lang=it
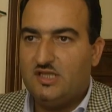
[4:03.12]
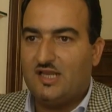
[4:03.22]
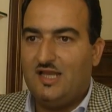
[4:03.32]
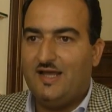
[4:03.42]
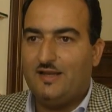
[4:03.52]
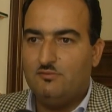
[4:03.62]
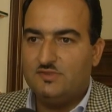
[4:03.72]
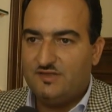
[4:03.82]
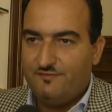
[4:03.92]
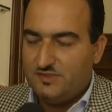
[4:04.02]
di creare un
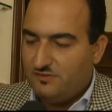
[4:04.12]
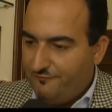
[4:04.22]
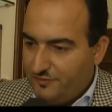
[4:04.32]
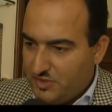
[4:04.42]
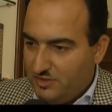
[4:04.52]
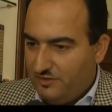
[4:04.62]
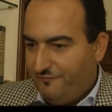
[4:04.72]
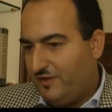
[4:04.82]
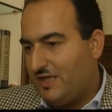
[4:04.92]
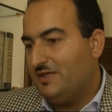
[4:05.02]
servizio efficiente,
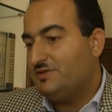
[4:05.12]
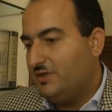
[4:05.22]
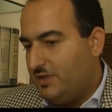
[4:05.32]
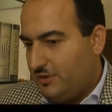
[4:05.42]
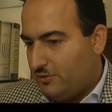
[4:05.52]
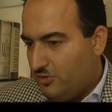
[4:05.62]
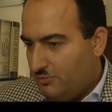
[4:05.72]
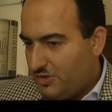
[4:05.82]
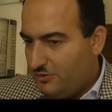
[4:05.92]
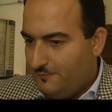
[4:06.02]
efficace ed
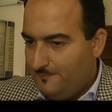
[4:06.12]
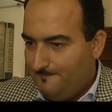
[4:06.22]
economico.